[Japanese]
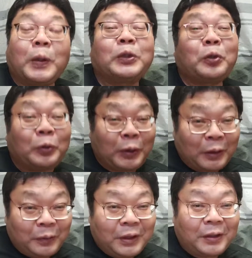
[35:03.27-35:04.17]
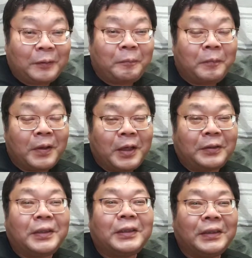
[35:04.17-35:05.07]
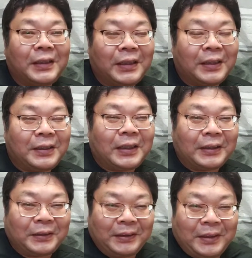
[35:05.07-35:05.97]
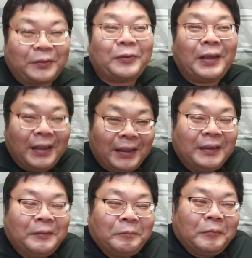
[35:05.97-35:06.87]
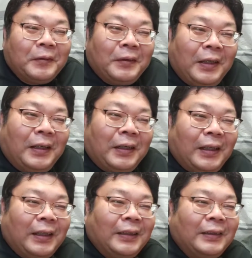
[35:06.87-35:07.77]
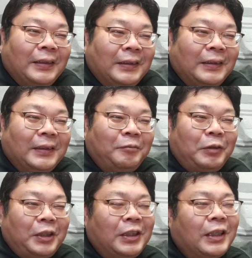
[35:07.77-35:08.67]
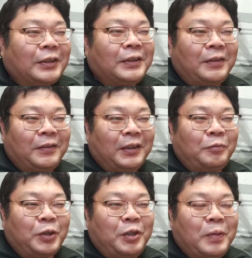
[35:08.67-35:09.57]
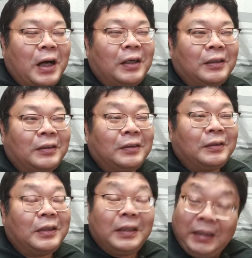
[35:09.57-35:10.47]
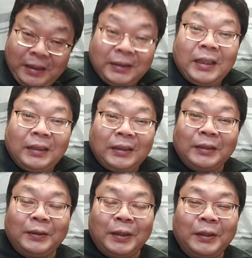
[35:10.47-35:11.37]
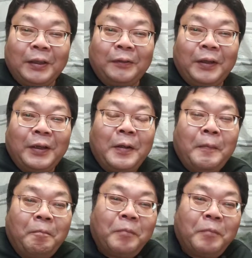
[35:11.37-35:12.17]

ノートパソコンなのに、SSD が2台ついてるとかね。なんか、まあ、2台ついてるんだっても基板にね、さ、刺すだけなので、